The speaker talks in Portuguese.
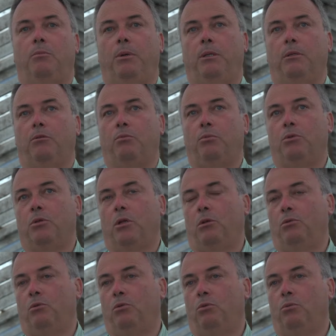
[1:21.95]
depende depois da
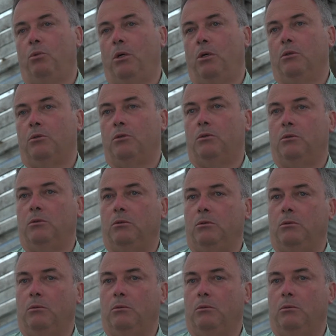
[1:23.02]
altura do bonde, se